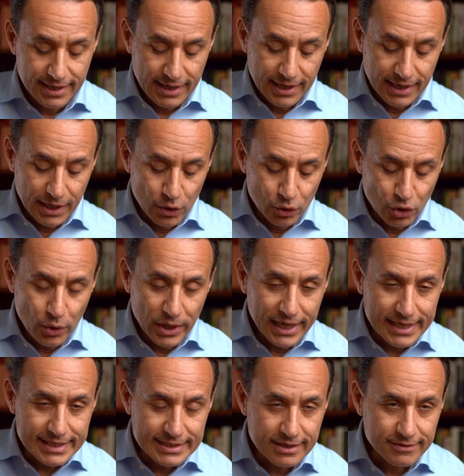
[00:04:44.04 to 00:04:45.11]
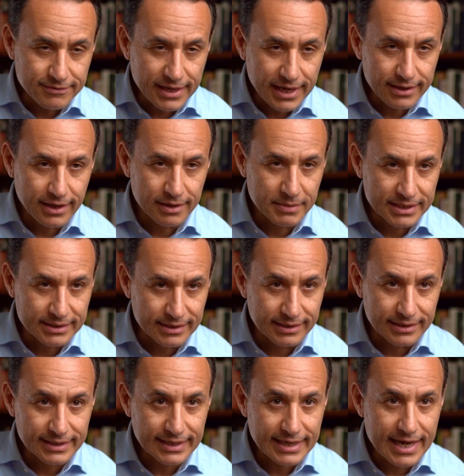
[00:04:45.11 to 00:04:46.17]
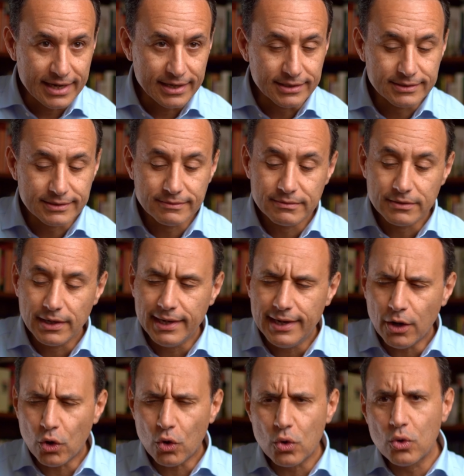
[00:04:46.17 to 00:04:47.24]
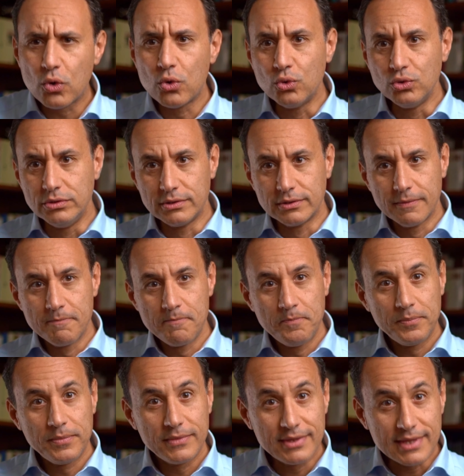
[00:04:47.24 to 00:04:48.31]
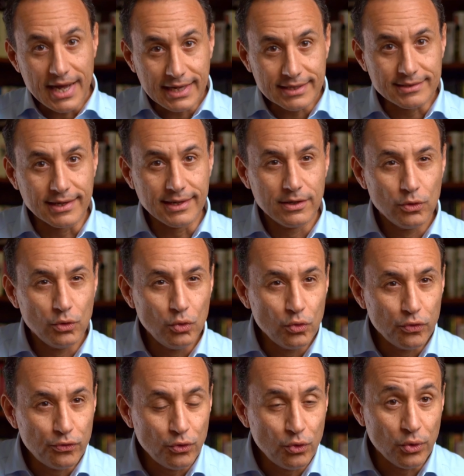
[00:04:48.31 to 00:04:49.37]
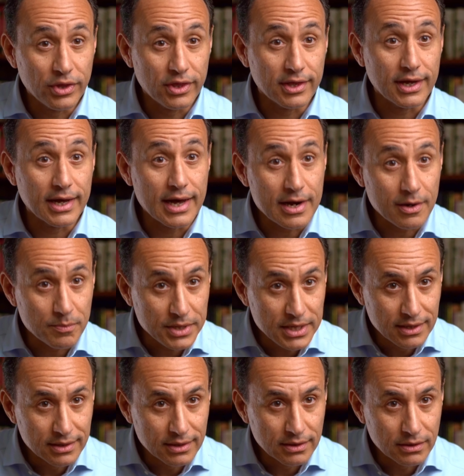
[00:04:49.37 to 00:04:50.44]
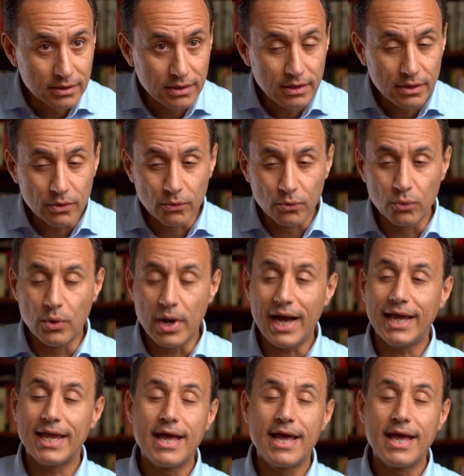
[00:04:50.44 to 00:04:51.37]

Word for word: انه دول كتير في هذه المنطقه كانت لعقود تحت نفوذ غربي واحيانا